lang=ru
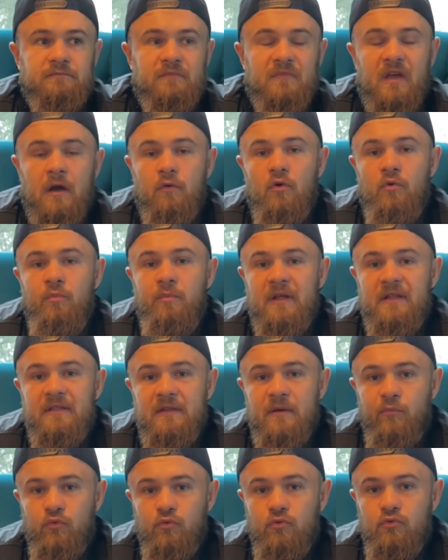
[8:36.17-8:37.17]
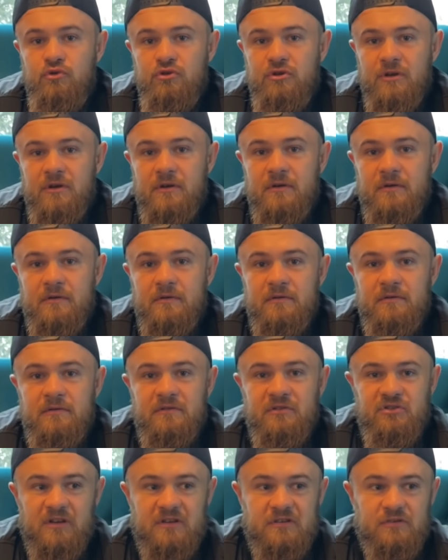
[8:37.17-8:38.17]
Какой план на будущее?
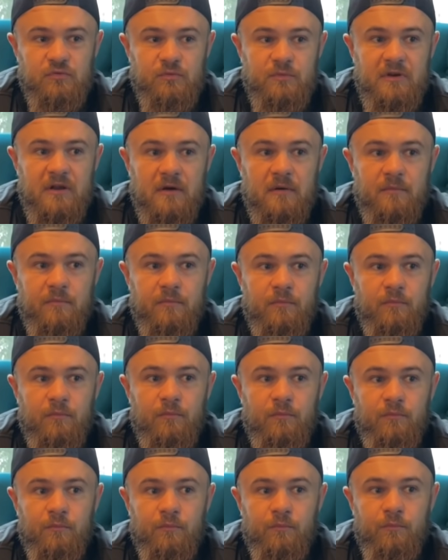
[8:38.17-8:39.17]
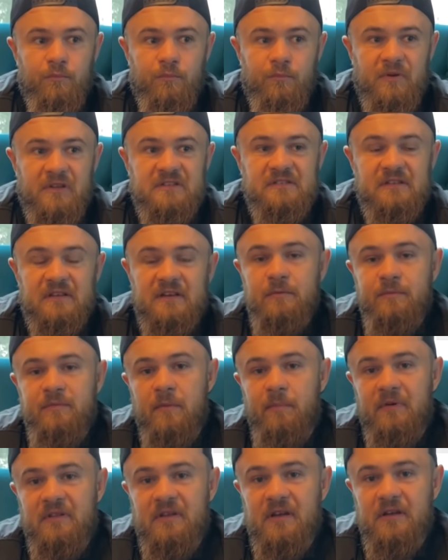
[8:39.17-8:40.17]
Сейчас у меня предстоит мне
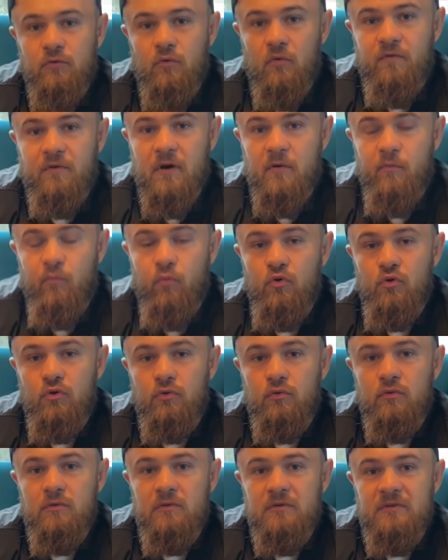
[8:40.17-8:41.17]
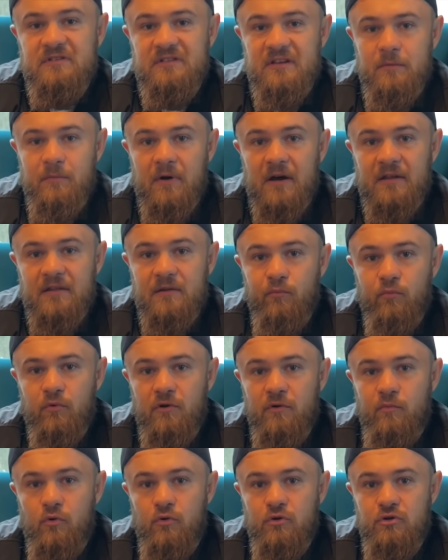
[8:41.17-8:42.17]
подготовка к бою с Зельмханом
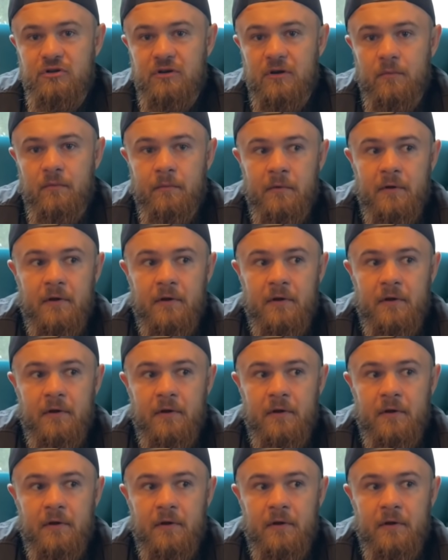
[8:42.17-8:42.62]
пулеметчиком.